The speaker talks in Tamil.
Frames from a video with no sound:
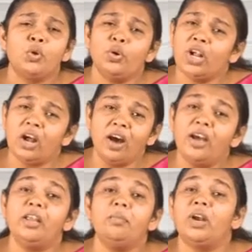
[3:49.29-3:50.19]
ஒரு
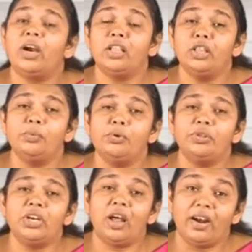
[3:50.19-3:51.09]
காரியம்
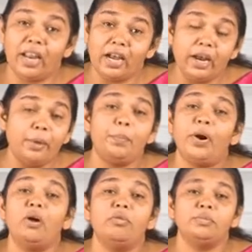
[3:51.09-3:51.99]
நடந்தபோது நான் என்ன
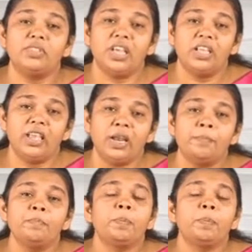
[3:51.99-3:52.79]
பாவம் செய்தேன்